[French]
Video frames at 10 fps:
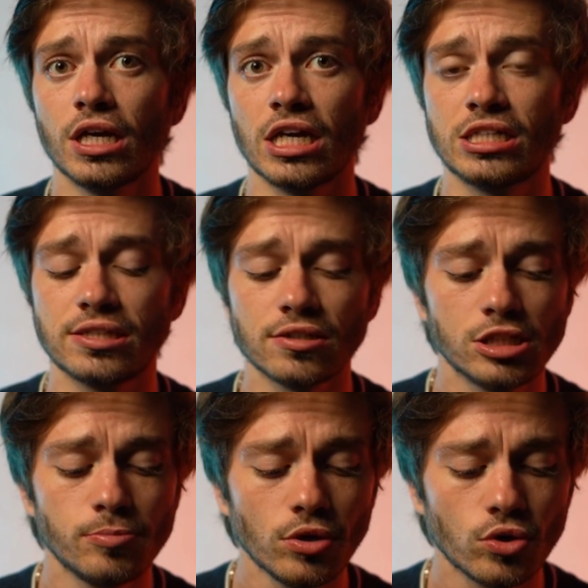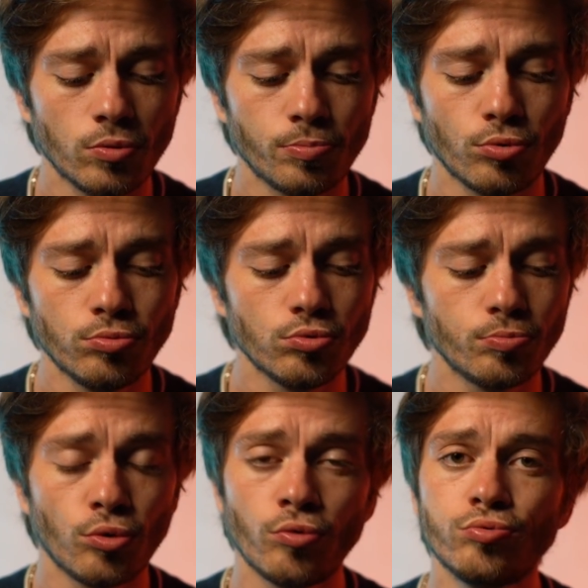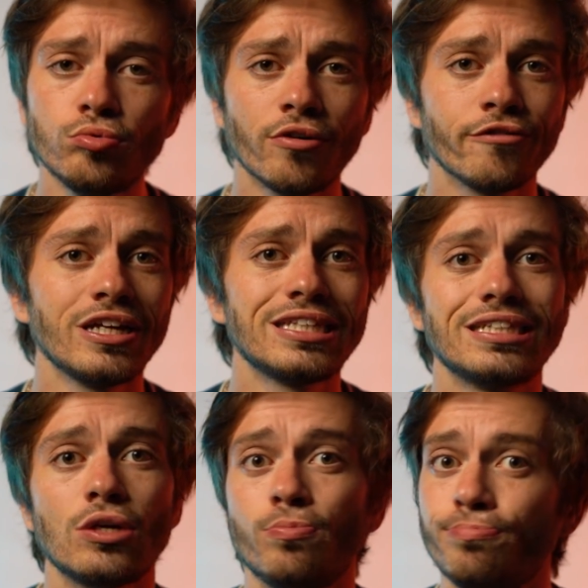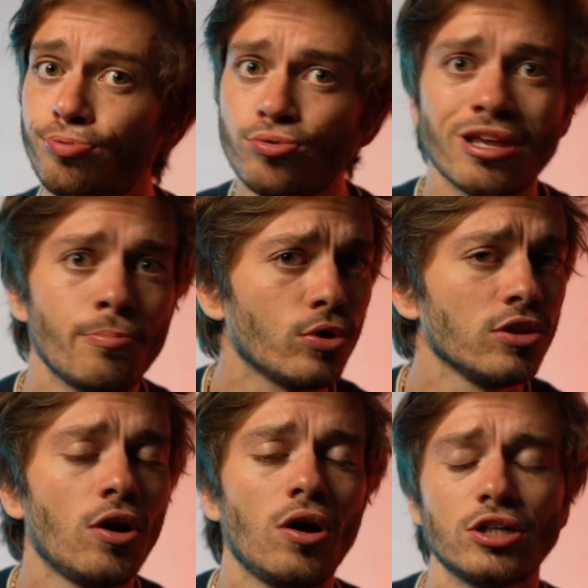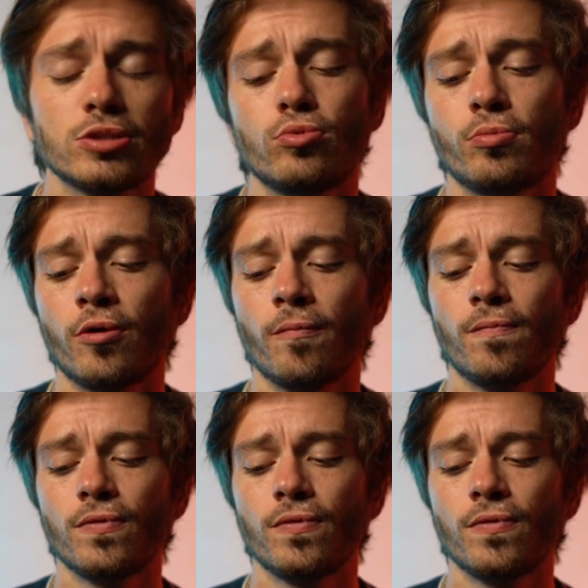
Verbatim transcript: Et j'ai sentiment que pour vous, pour vous, en fait, c'est le plus important en ce moment.